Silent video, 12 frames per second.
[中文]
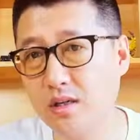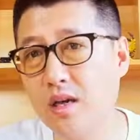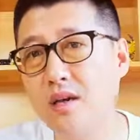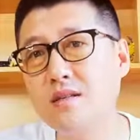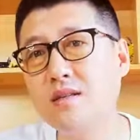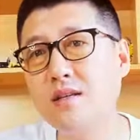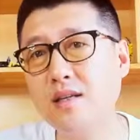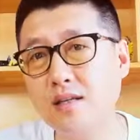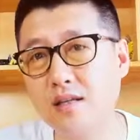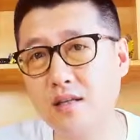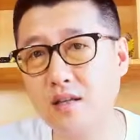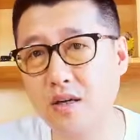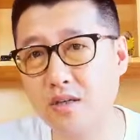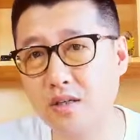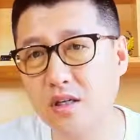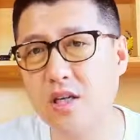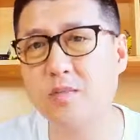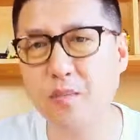现在这些大学
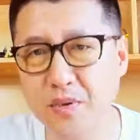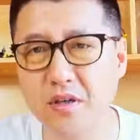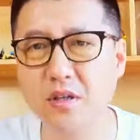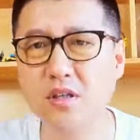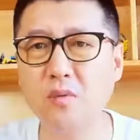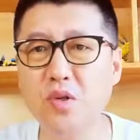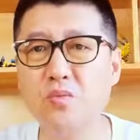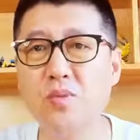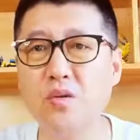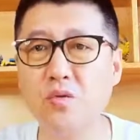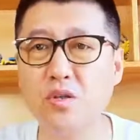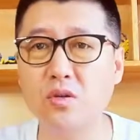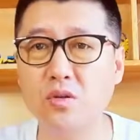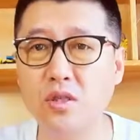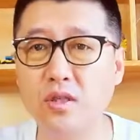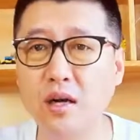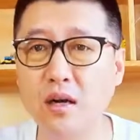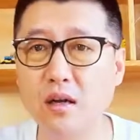生，你们凭什么用苹果手机啊？